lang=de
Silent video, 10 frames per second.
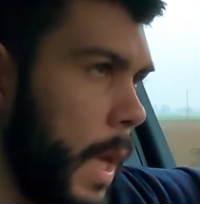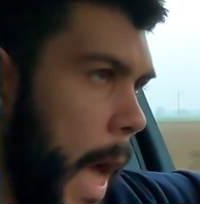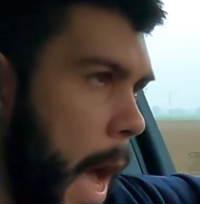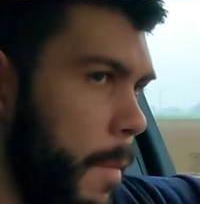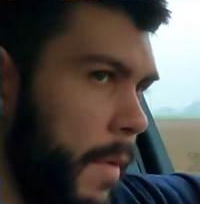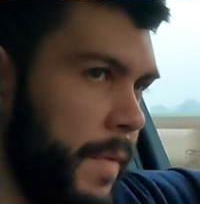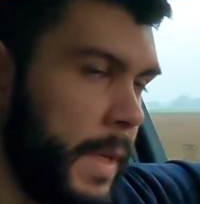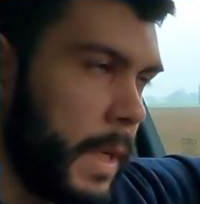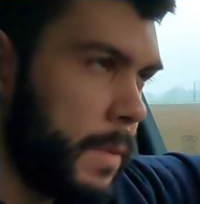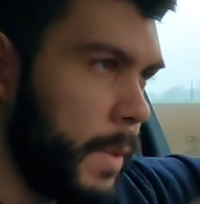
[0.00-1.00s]
Aber
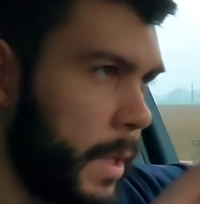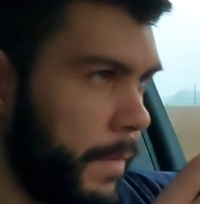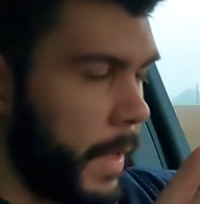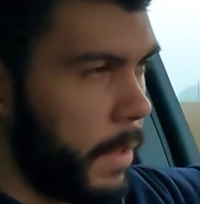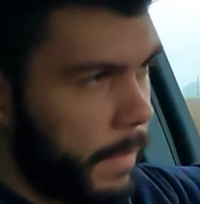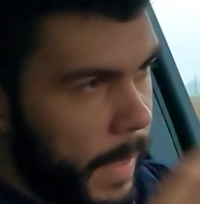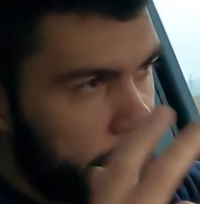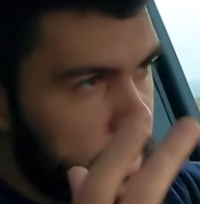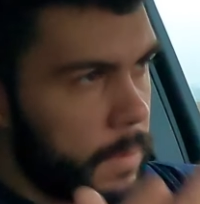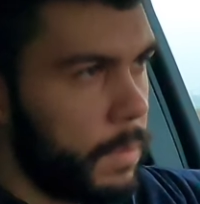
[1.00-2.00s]
wie das mit der
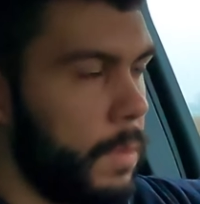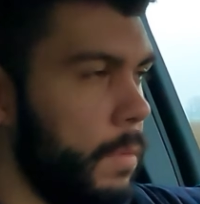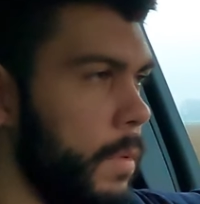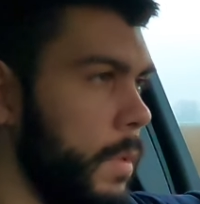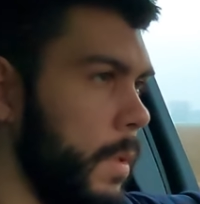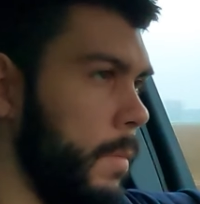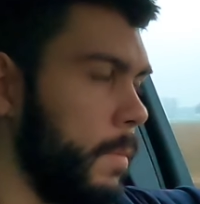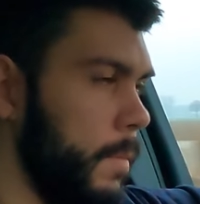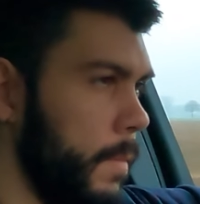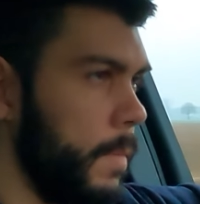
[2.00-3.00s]
Frequenz und, und ähm,
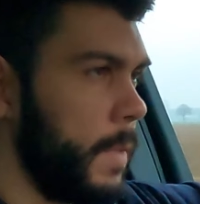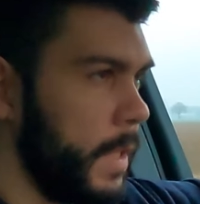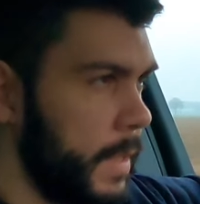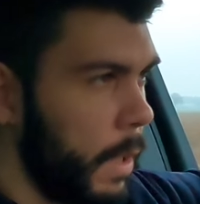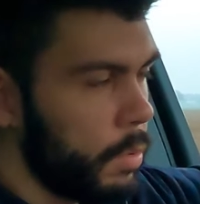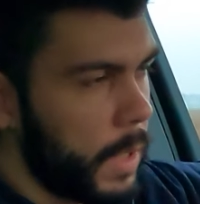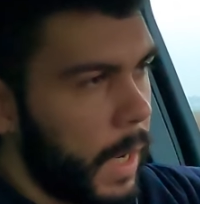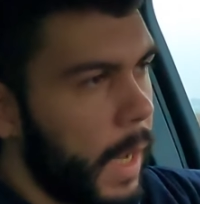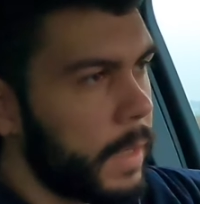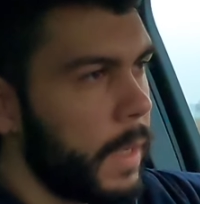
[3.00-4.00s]
der
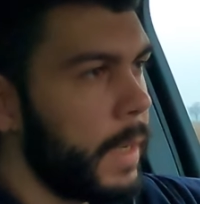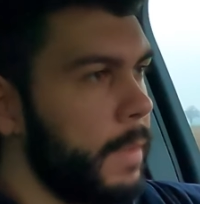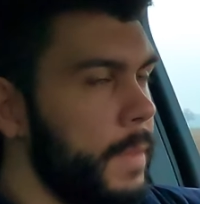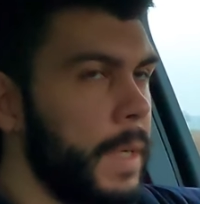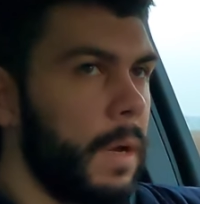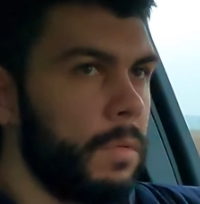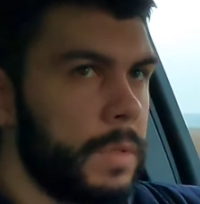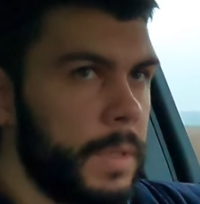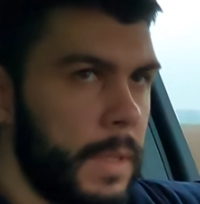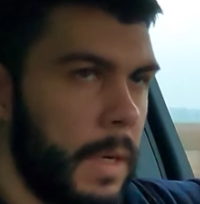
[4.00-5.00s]
Soundcharakteristik
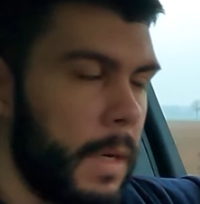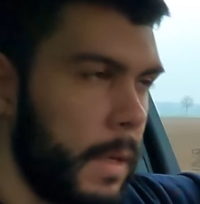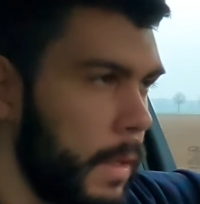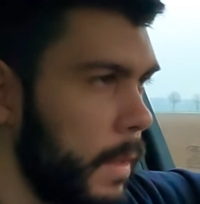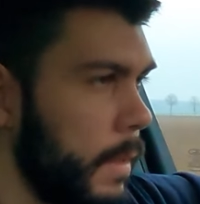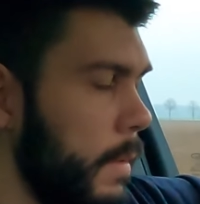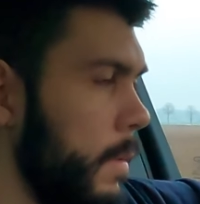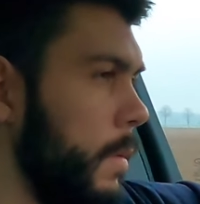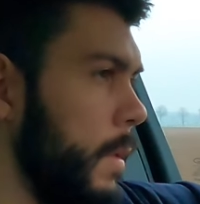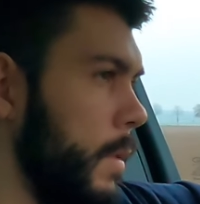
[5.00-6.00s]
aussieht, da
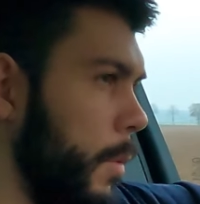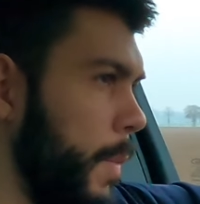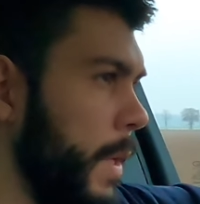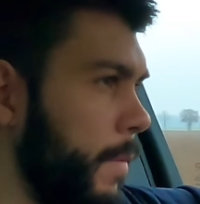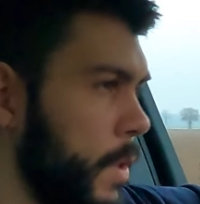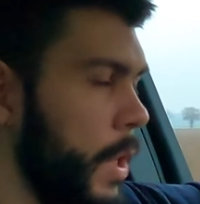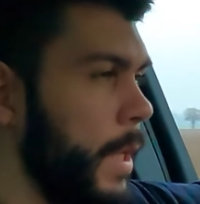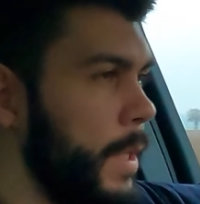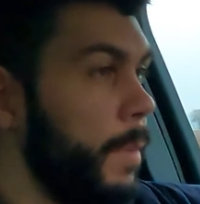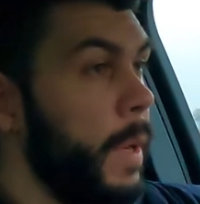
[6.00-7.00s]
das obliegt
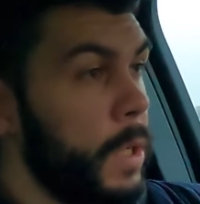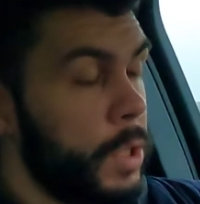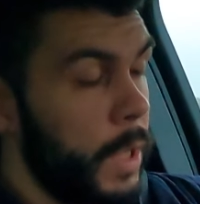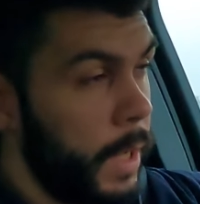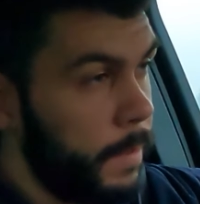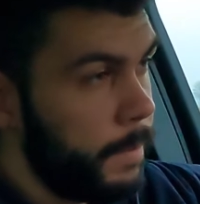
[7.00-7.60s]
wahrscheinlich dem Hersteller.